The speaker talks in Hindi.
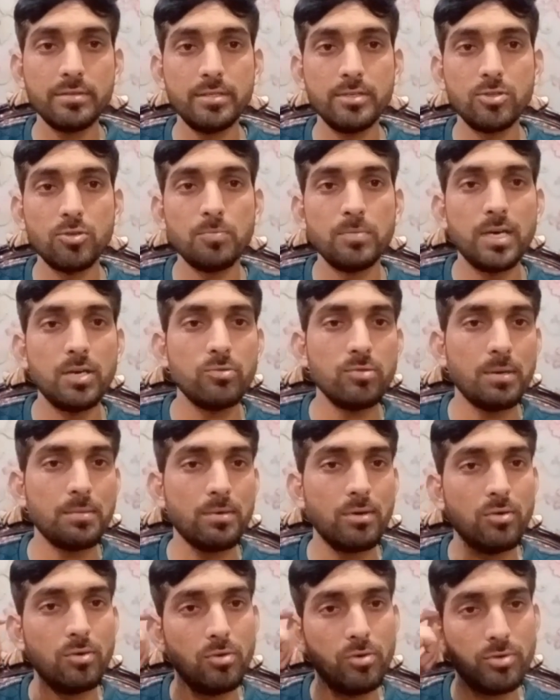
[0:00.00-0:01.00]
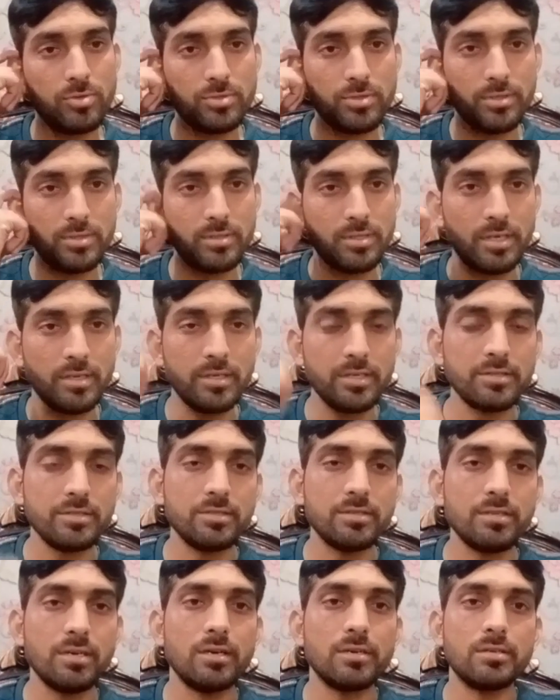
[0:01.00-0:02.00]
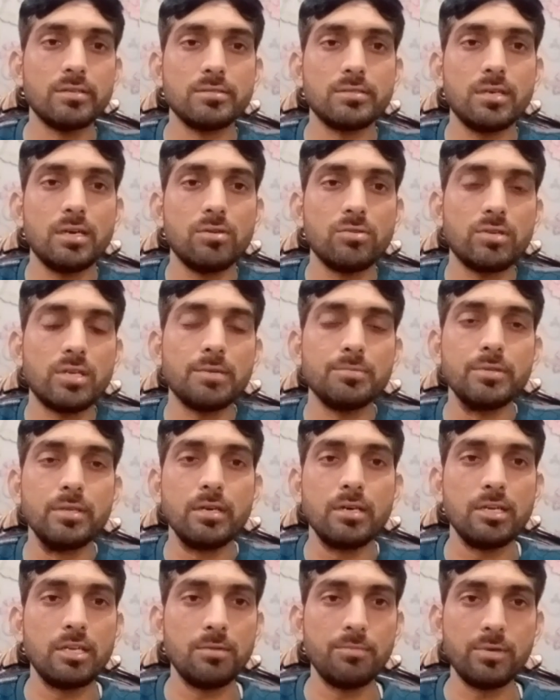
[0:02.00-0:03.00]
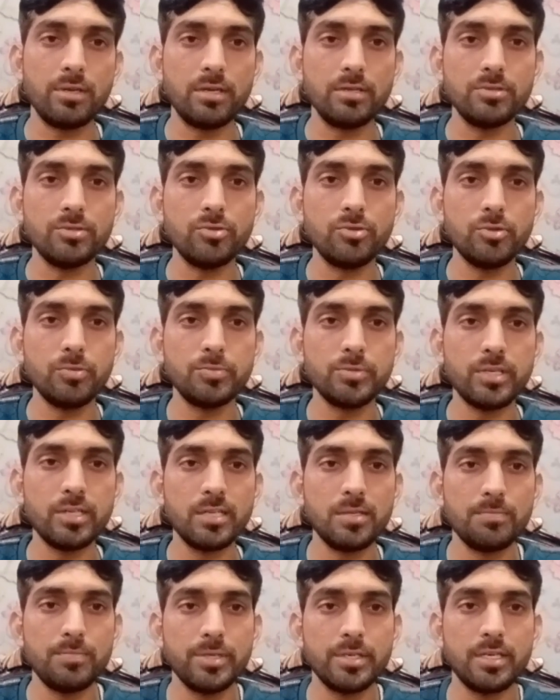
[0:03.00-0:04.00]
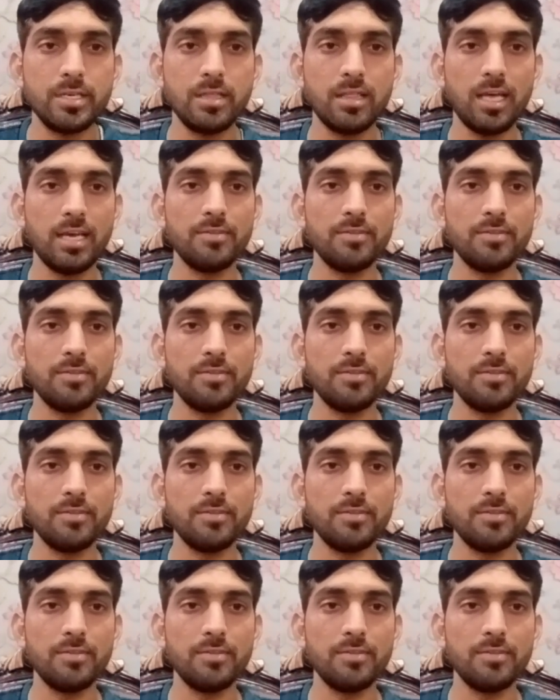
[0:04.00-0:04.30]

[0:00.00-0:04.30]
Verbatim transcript: जी तो मैं हूँ आपका होस्ट सैयद शान रज़ा और आप देख रहे हैं मेरा यूट्यूब चैनल पी के